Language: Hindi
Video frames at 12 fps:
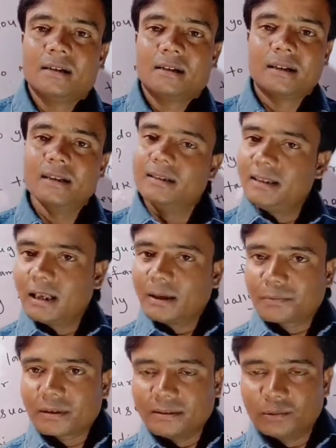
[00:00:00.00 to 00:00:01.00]
कि यदि
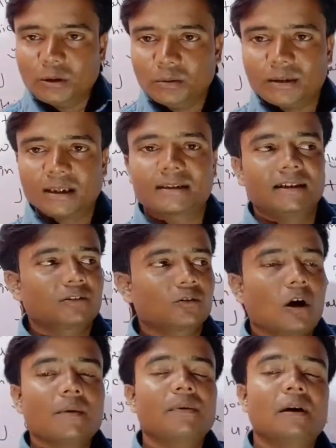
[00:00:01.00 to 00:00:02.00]
आप कहीं भूल भी जाते हैं तो
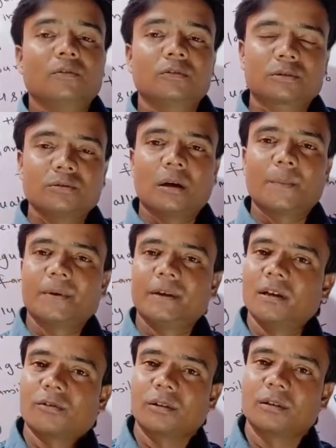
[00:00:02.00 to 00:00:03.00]
आप उसको अपने
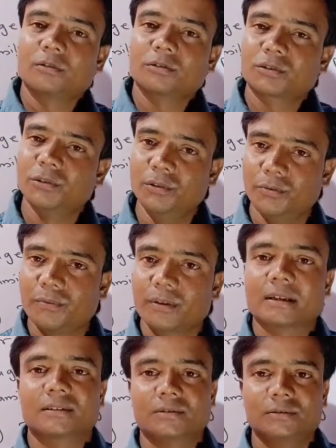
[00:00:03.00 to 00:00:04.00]
अकॉर्डिंग उसको
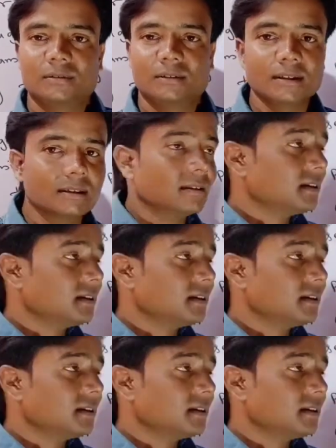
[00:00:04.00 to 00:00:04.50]
बना सको ठीक है